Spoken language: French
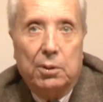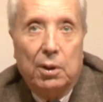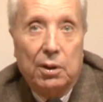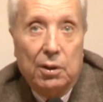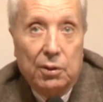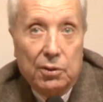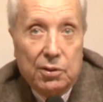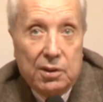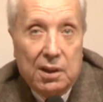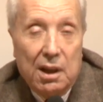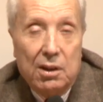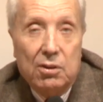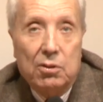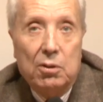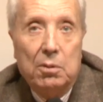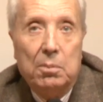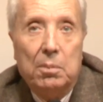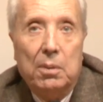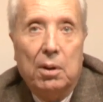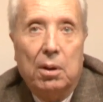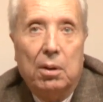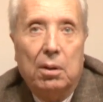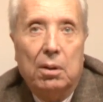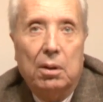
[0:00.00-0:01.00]
d'un
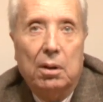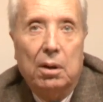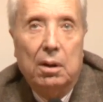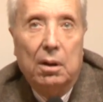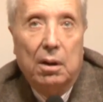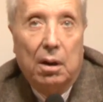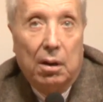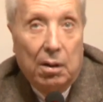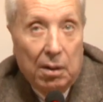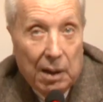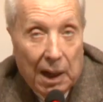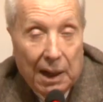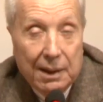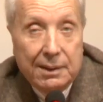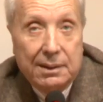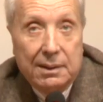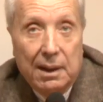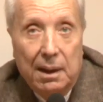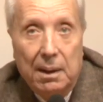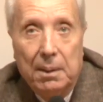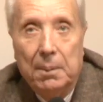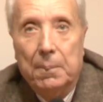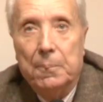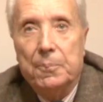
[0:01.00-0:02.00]
enseignement en
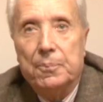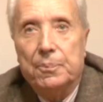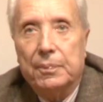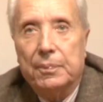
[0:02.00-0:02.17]
latin,